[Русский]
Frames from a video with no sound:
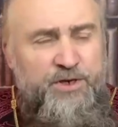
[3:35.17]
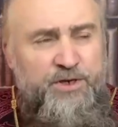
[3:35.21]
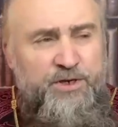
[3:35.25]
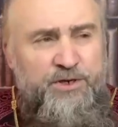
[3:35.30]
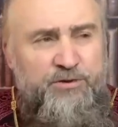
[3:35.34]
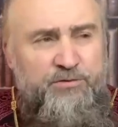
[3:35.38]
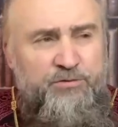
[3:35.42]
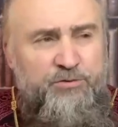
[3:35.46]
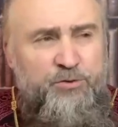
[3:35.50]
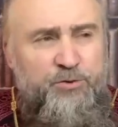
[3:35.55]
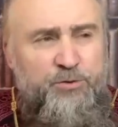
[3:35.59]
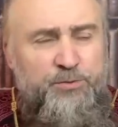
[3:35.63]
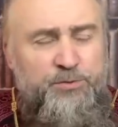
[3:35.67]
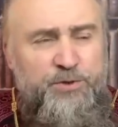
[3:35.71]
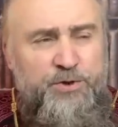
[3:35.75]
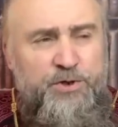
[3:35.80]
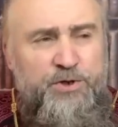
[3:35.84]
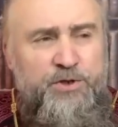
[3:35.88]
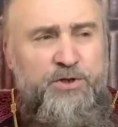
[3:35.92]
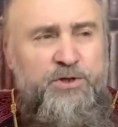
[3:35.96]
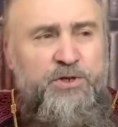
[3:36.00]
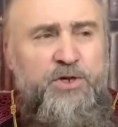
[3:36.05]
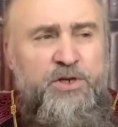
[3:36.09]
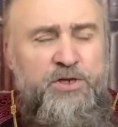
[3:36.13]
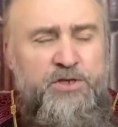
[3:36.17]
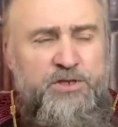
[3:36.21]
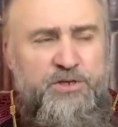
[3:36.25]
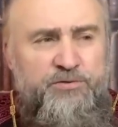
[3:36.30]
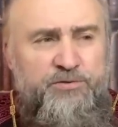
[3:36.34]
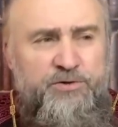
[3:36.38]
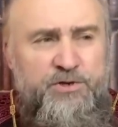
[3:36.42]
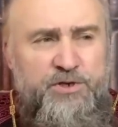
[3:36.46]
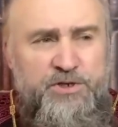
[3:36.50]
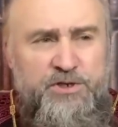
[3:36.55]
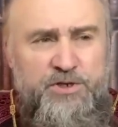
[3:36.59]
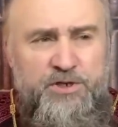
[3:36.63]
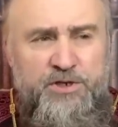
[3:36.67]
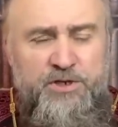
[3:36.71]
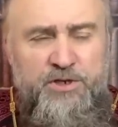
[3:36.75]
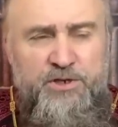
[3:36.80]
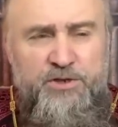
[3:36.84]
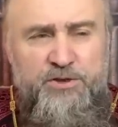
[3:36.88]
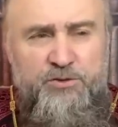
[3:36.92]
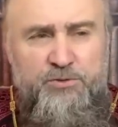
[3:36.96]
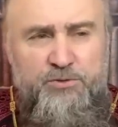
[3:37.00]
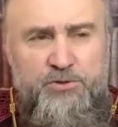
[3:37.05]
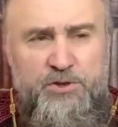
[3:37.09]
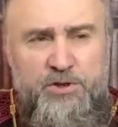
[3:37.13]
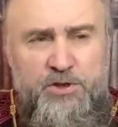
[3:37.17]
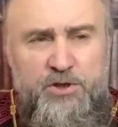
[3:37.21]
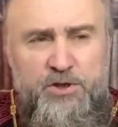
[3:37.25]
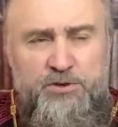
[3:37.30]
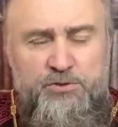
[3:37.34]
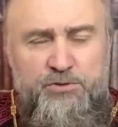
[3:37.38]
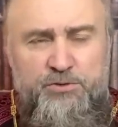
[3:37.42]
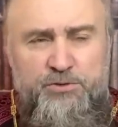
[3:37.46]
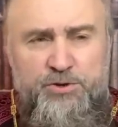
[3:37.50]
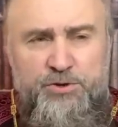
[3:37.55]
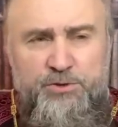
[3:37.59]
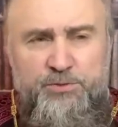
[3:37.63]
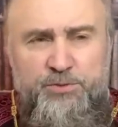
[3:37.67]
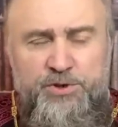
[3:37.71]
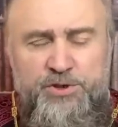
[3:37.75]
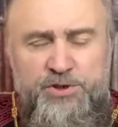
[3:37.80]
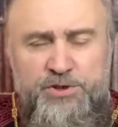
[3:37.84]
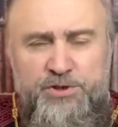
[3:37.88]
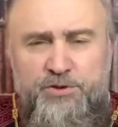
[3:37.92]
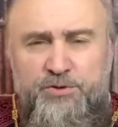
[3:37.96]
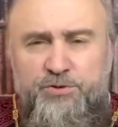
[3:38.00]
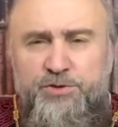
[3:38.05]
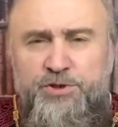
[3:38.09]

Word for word: Европе, и дальше в континенты ушла тоже быстро,